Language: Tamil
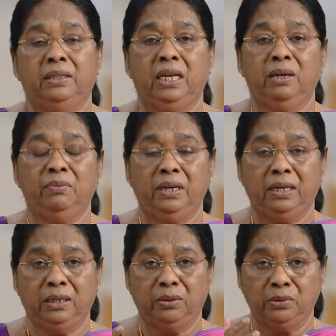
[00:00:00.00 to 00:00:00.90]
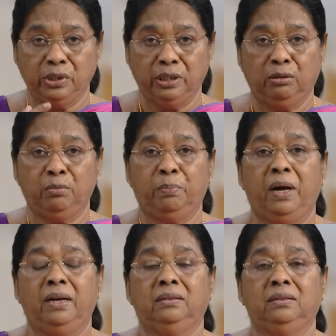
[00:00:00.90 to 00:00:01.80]
தேவனை ருசித்து
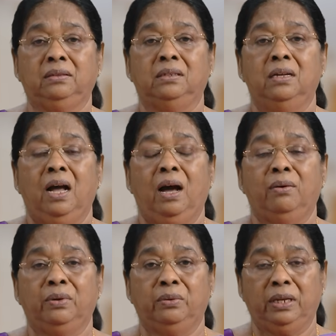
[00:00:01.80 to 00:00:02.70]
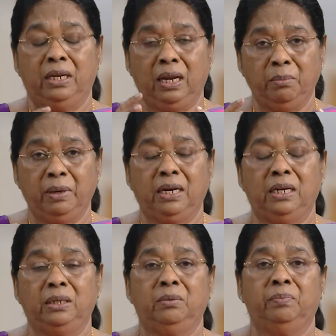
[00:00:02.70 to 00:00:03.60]
பார்த்து அவருடைய
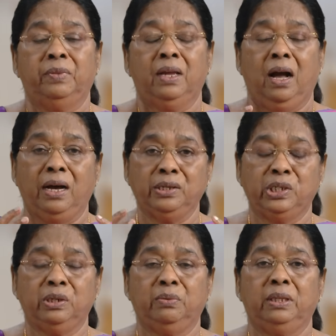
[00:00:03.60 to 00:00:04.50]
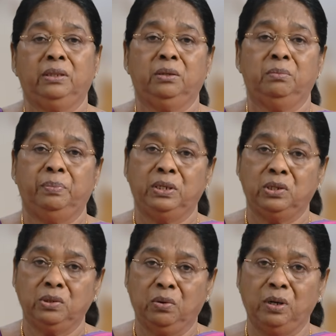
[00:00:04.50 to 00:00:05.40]
நன்மைகளையும் ஆசீர்வாதத்தையும்
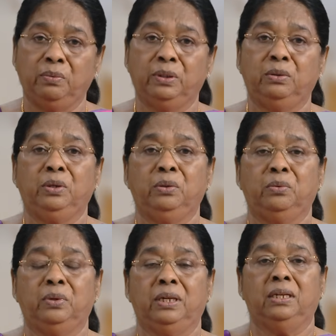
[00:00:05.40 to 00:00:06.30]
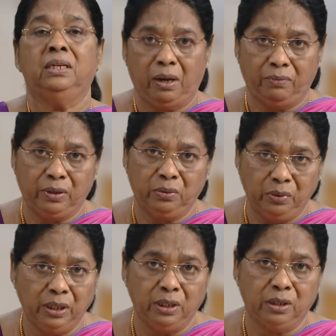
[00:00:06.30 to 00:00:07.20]
பெற்றுக்கொள்வதோடு கூட
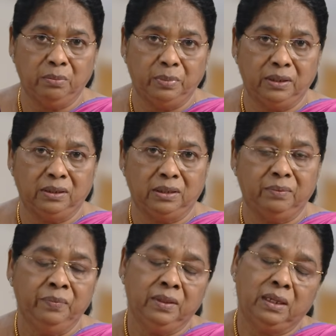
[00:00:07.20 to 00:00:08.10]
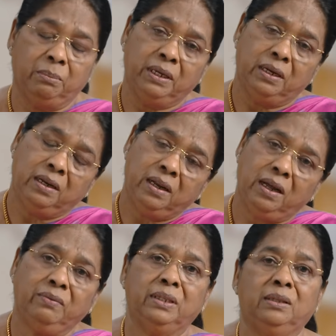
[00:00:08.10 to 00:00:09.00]
அவருக்குள் இருக்கும் பொழுது நம்ம எல்லா
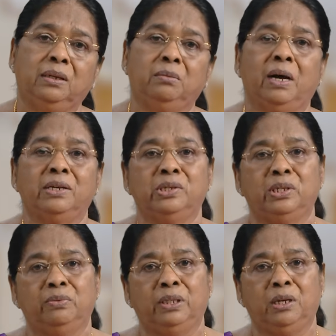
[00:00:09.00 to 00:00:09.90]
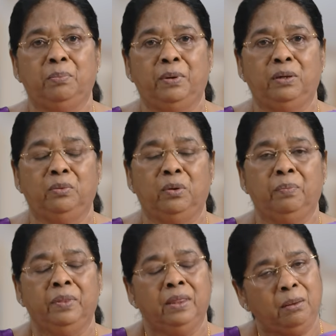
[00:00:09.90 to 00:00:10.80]
விதத்திலும் ஆசீர்வதிக்கப்படுவோம்
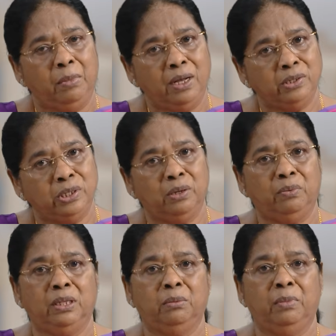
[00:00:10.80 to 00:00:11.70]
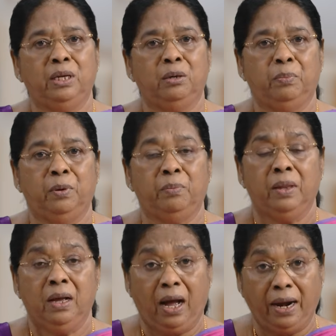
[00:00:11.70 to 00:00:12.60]
நம்ம ஆசீர்வாதமாக இருப்போம்
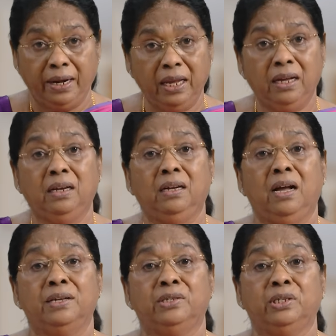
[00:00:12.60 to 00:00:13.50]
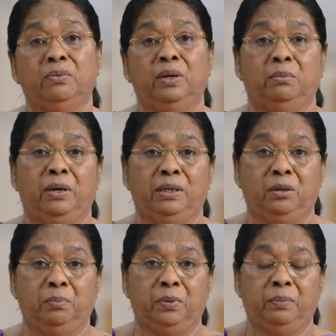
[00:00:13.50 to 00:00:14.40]
அநேகருக்கு ஆசீர்வாதமாக
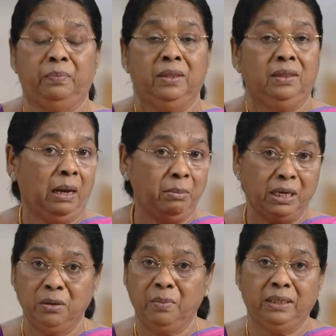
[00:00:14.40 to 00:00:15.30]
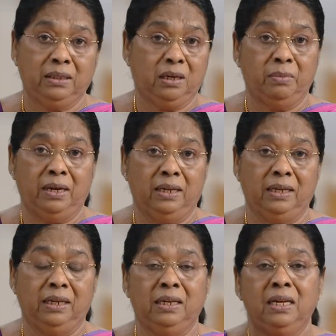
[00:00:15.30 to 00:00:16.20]
இருப்போம் நமக்கு மாத்திரமல்ல
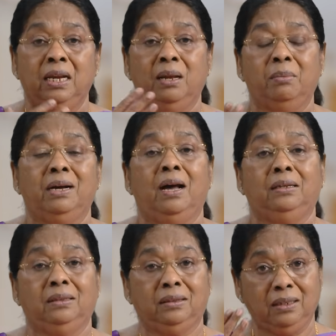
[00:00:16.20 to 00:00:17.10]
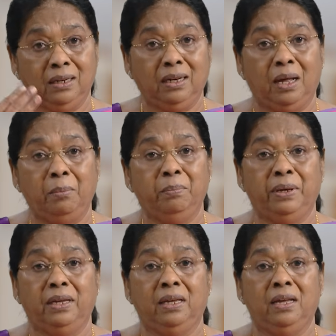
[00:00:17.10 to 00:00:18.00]
நம்ம கர்த்தரை
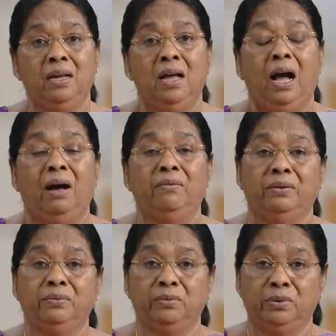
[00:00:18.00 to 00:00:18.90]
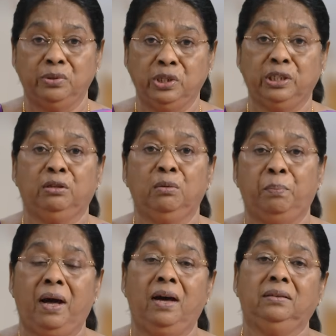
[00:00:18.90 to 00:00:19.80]
நம்பி அவரை ருசித்து
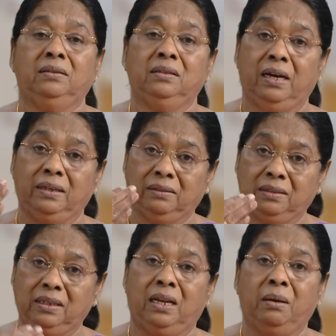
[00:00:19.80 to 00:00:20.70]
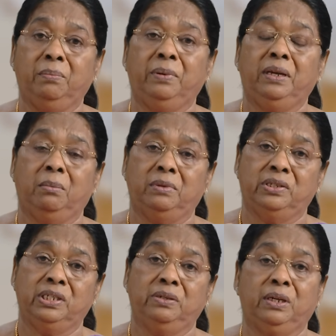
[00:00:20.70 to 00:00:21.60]
பார்த்து கர்த்தரை நம்பி நம்ம
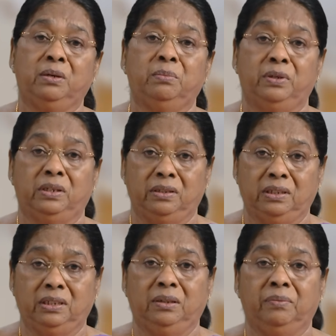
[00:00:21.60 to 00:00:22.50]
ஜீவிக்கும் பொழுது